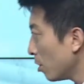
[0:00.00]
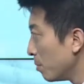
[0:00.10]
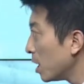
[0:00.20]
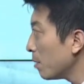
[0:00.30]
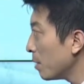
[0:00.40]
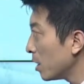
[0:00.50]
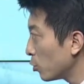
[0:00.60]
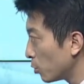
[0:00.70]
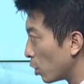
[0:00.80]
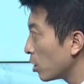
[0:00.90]
미리미리
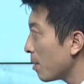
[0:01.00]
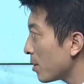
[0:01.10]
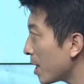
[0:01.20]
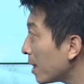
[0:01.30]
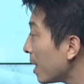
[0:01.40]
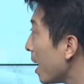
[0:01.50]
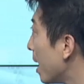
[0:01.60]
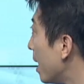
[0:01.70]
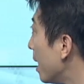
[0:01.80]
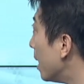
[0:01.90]
좀 저점에서
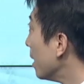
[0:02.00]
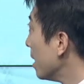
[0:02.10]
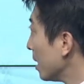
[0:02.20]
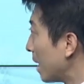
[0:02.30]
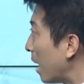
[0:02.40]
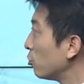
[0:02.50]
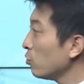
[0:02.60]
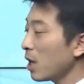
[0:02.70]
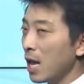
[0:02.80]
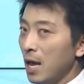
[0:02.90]
샀다가
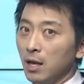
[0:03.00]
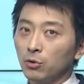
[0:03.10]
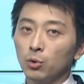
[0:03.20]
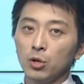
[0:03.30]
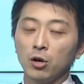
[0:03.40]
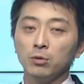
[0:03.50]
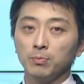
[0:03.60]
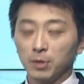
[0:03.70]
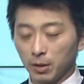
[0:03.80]
나중에 또 여름